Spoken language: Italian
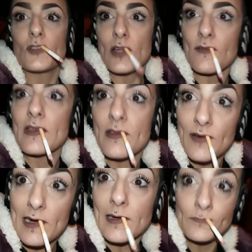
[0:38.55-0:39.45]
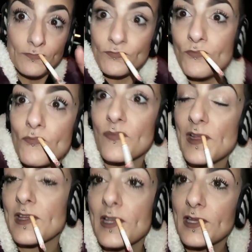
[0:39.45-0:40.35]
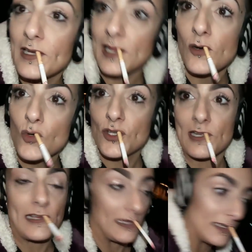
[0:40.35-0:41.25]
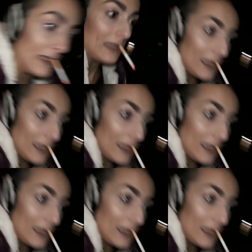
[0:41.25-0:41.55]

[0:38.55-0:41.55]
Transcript: c'aveva la luce